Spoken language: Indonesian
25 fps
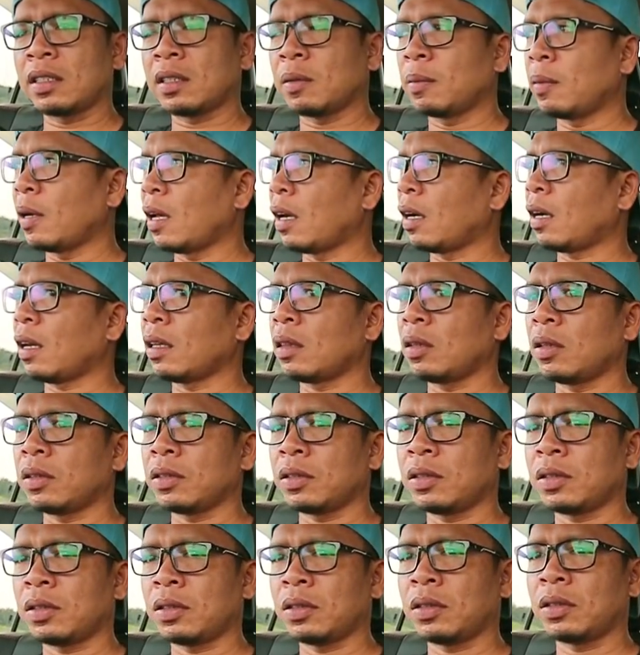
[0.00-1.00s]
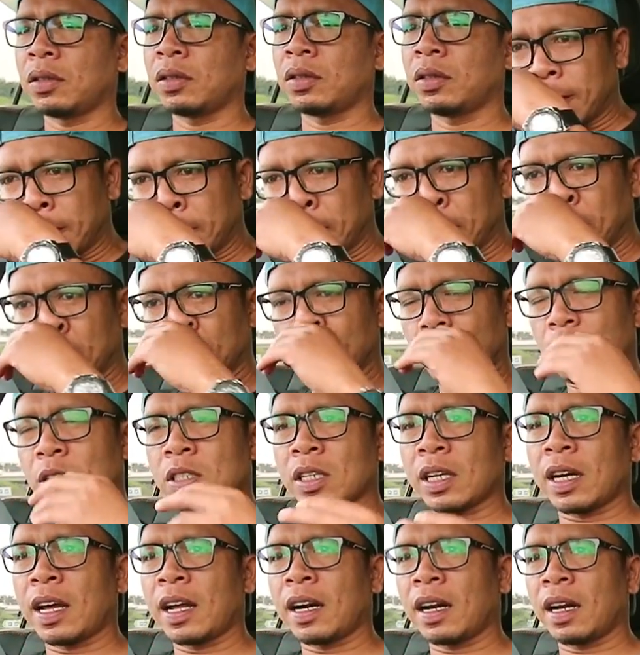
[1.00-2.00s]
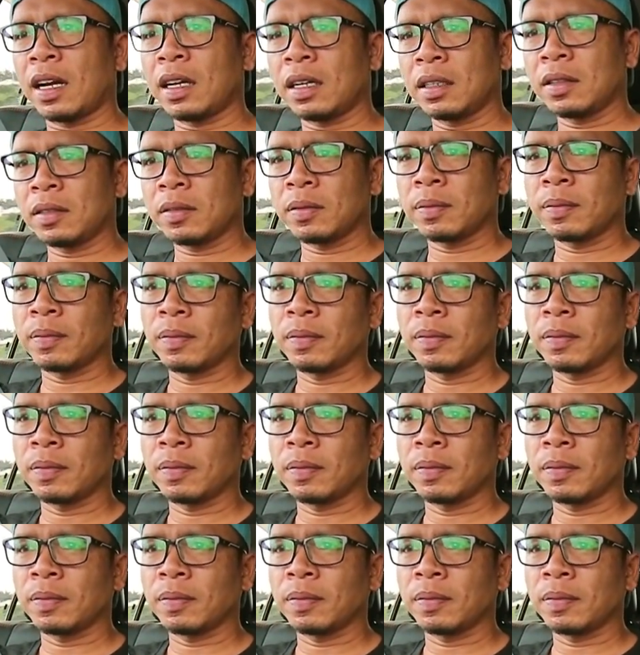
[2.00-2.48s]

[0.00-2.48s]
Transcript: 900 terus sekarang